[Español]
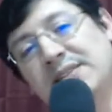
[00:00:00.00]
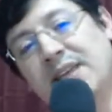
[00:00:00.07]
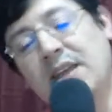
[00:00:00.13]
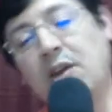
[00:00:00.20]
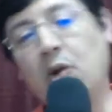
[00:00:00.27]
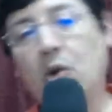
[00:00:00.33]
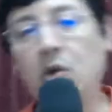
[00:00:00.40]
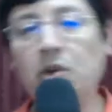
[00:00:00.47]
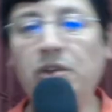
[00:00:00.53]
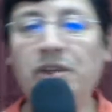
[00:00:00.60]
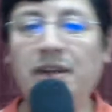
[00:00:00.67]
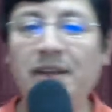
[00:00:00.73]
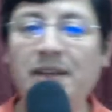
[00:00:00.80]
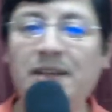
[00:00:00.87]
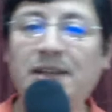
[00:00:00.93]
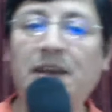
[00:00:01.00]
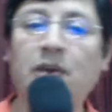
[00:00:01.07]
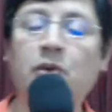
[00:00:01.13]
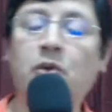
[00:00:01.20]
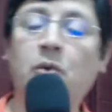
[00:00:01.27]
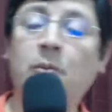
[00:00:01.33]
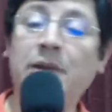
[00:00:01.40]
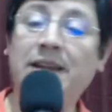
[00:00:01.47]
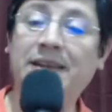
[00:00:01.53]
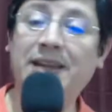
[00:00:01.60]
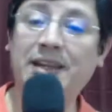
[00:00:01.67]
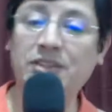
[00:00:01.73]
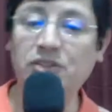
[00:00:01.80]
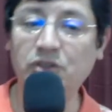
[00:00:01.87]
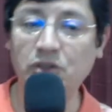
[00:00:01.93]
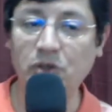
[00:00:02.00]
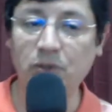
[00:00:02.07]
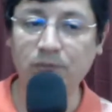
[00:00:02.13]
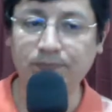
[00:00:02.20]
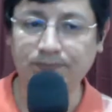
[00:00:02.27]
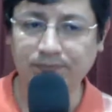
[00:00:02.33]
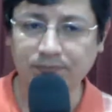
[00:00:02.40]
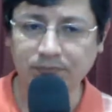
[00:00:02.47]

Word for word: en contra de esta argumentación